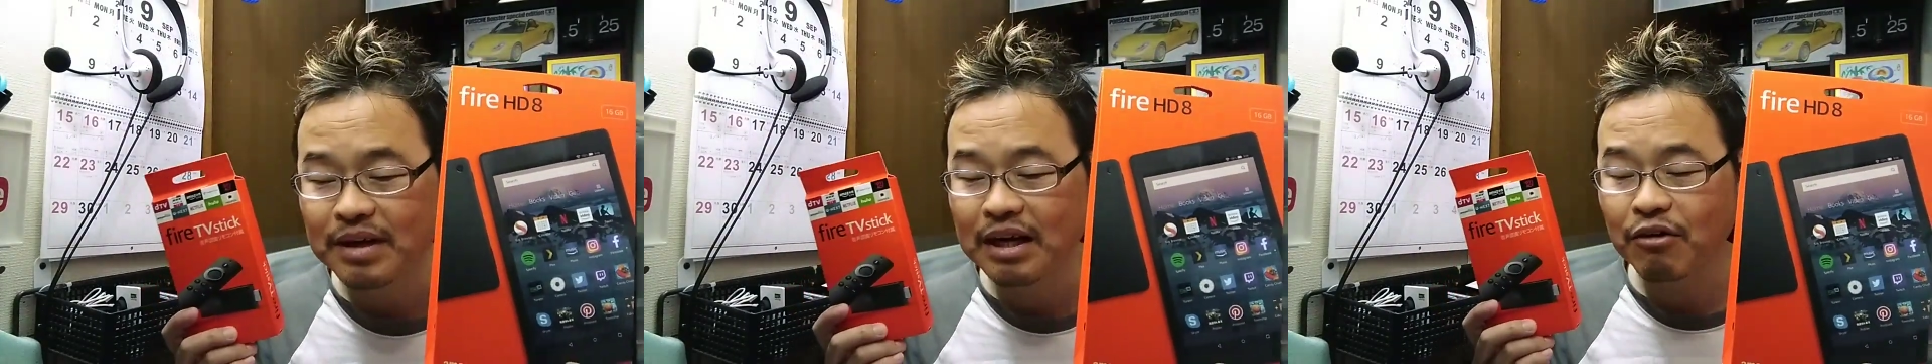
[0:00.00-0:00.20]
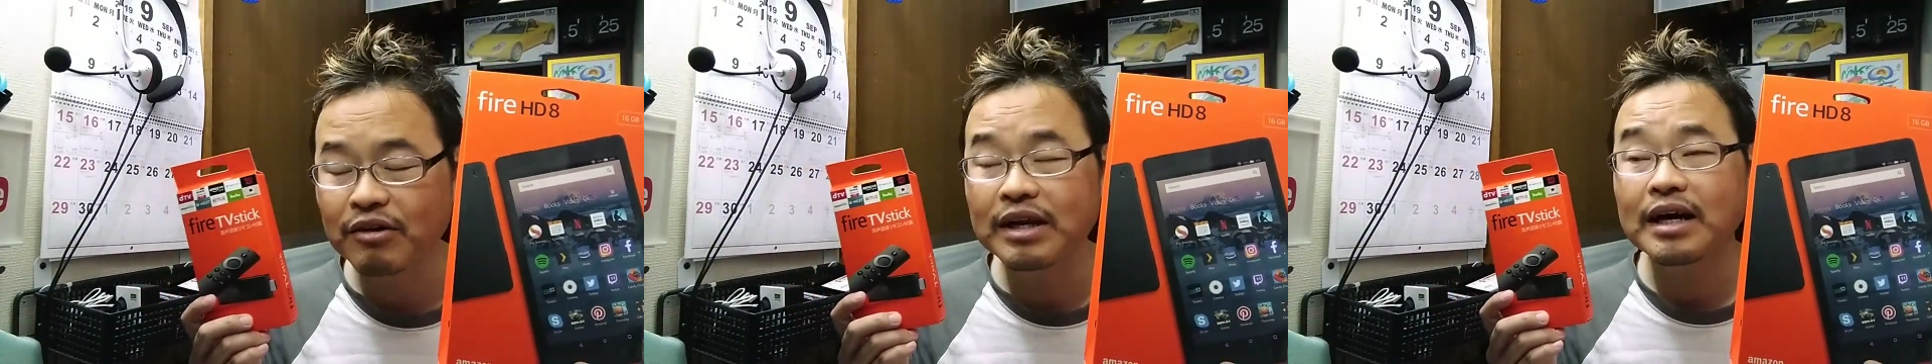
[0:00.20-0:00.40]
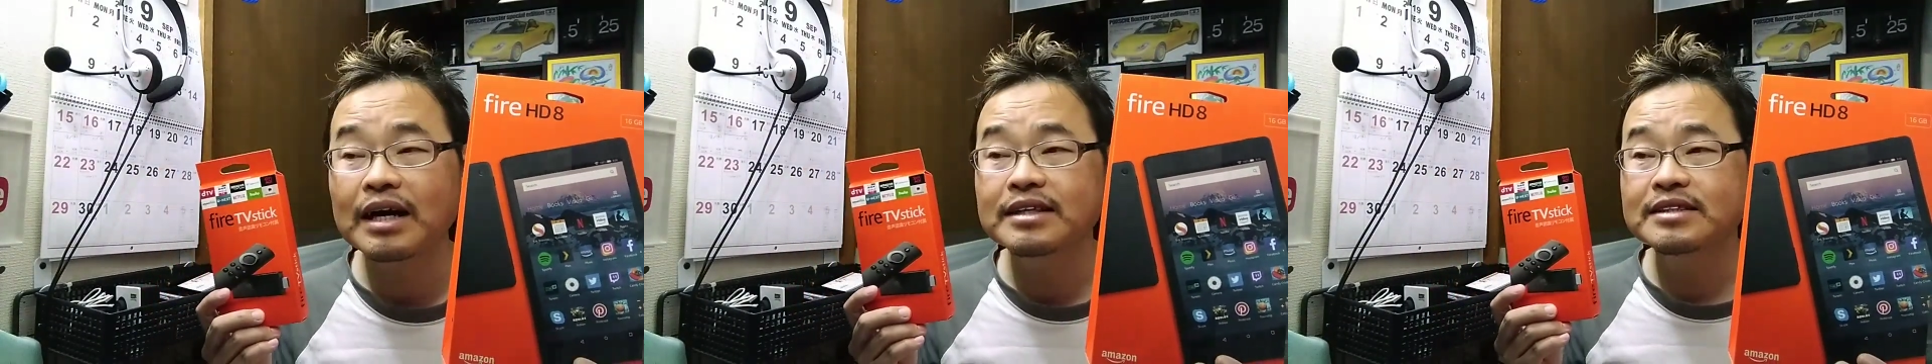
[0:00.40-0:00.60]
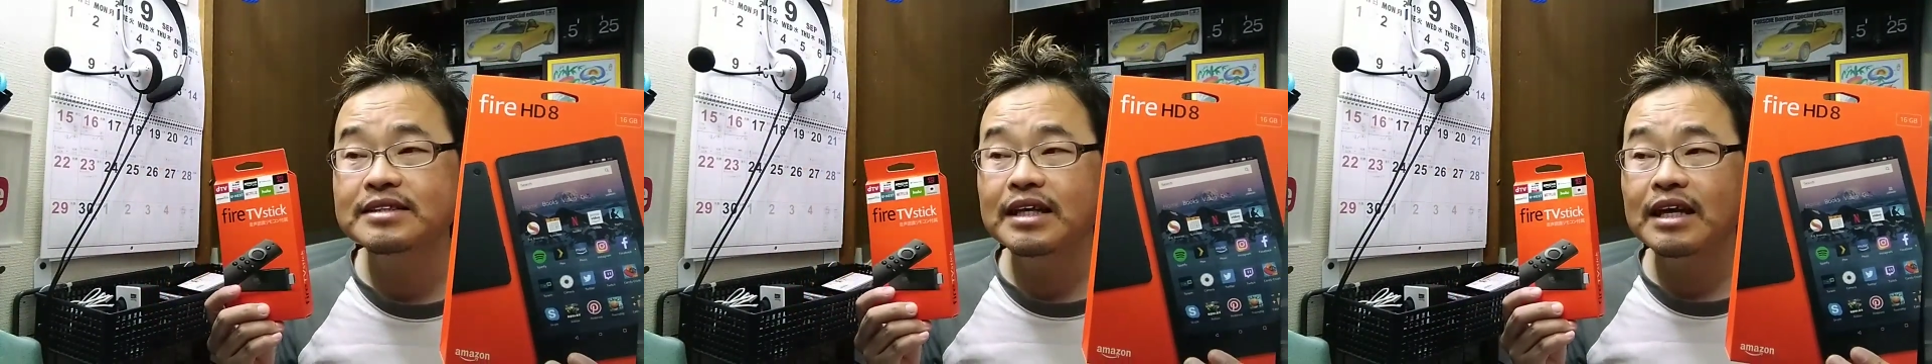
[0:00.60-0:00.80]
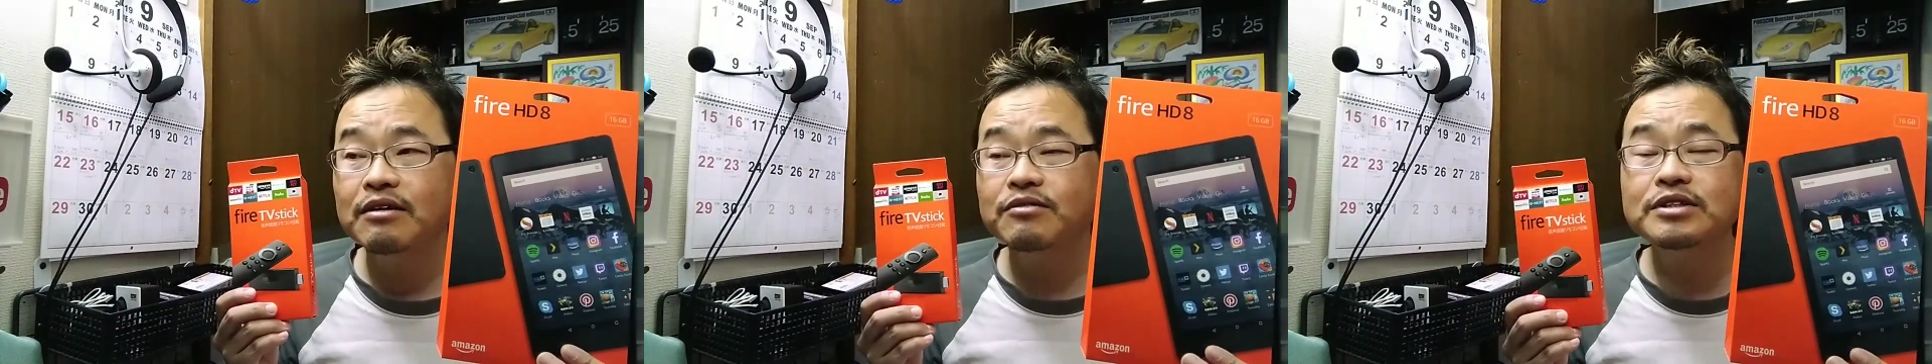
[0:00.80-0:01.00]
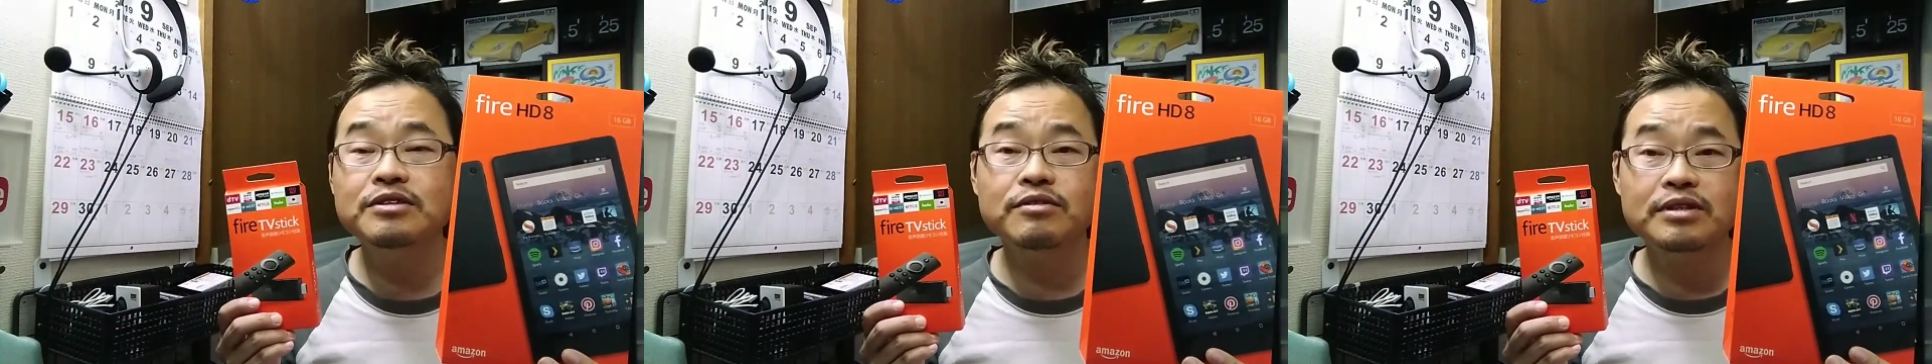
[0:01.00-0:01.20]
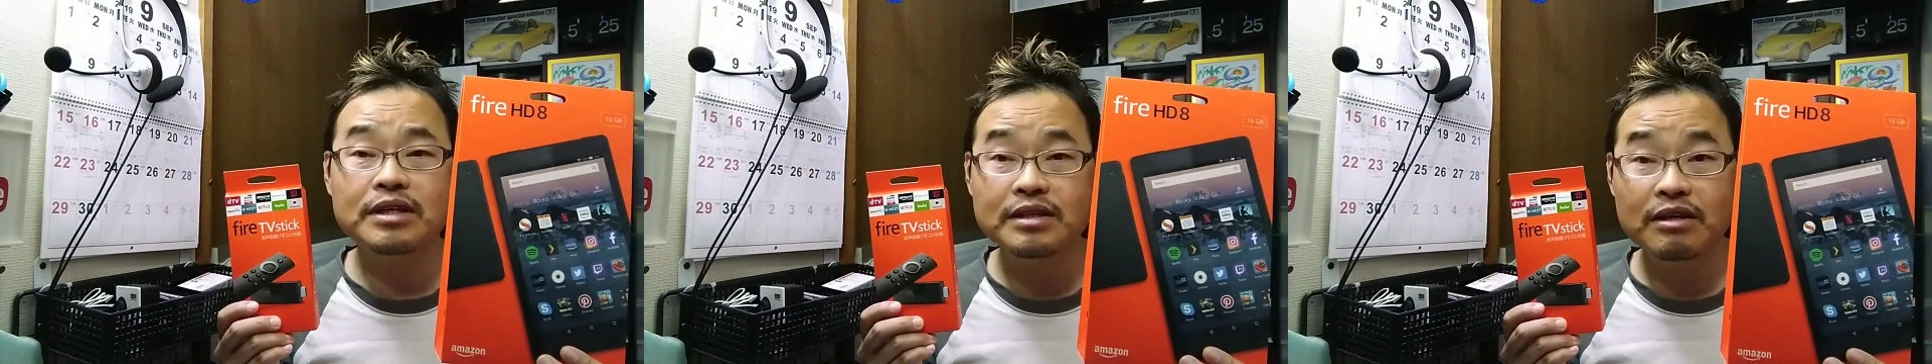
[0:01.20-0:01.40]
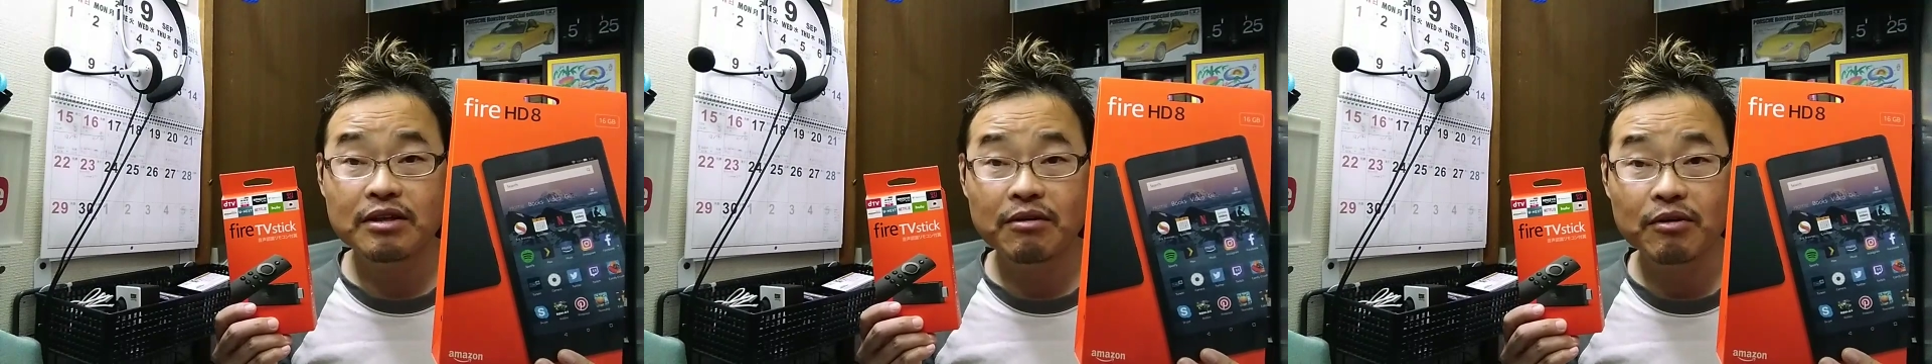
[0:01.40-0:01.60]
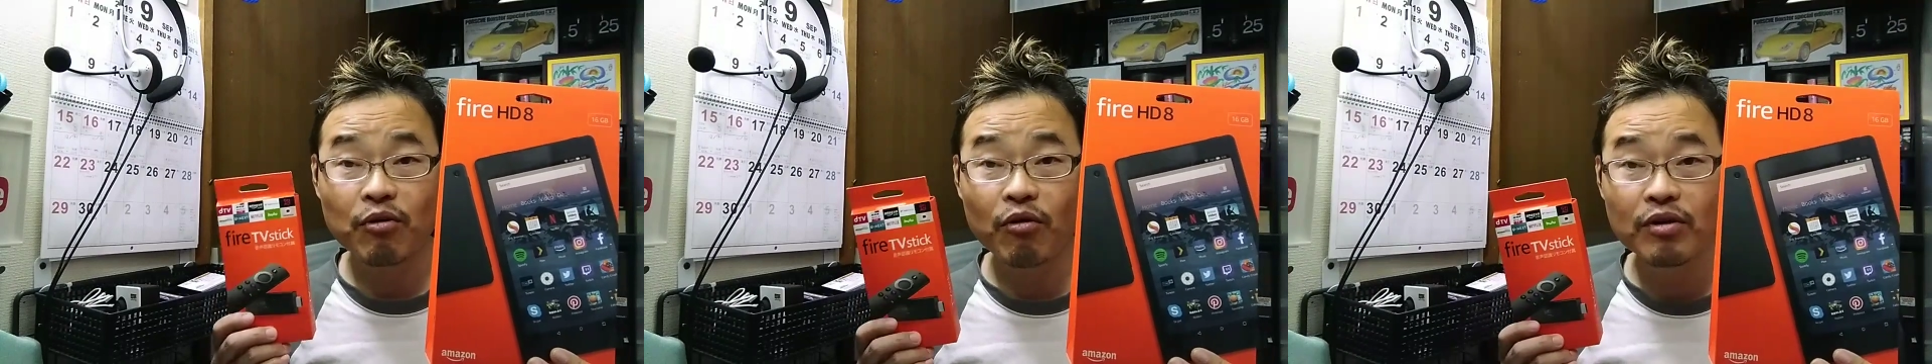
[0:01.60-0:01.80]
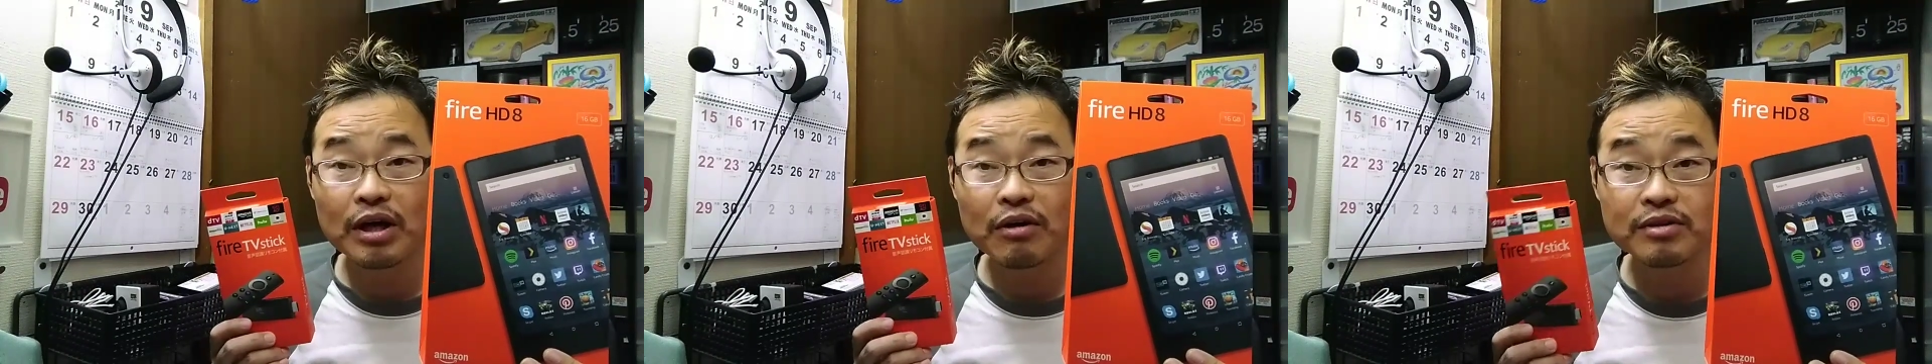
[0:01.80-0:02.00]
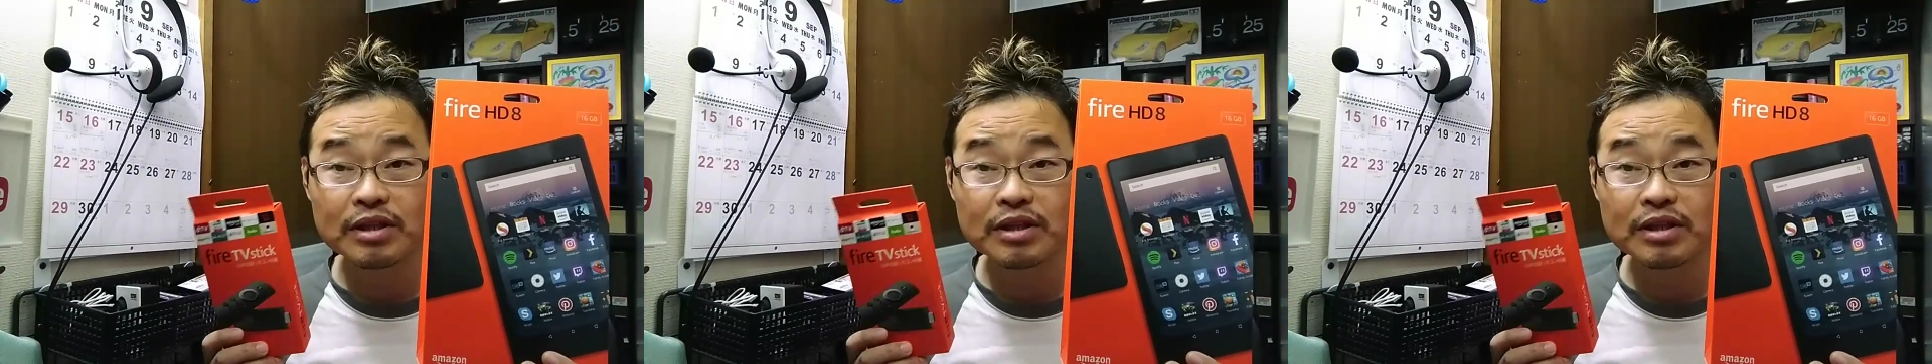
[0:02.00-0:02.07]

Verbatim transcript: まあ、こんな感じでね、うちのチャンネルでは今回